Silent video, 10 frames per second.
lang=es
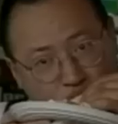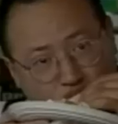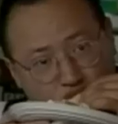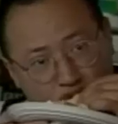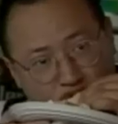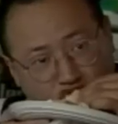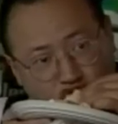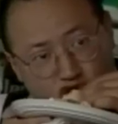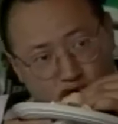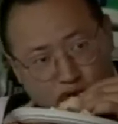muchos
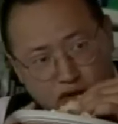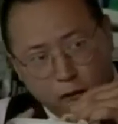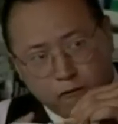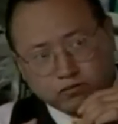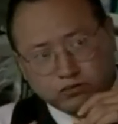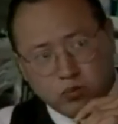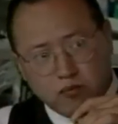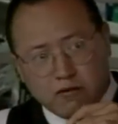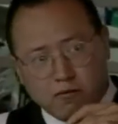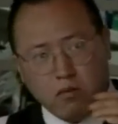dietólogos
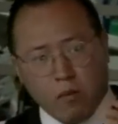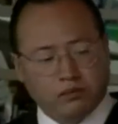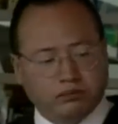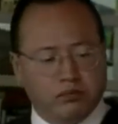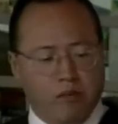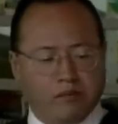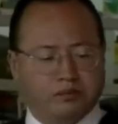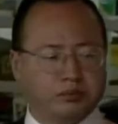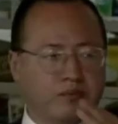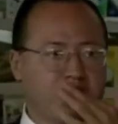están
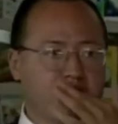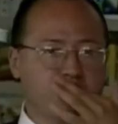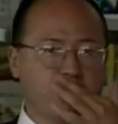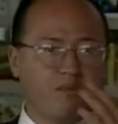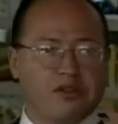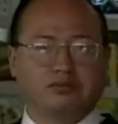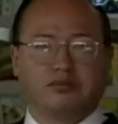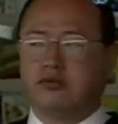haciendo una, una,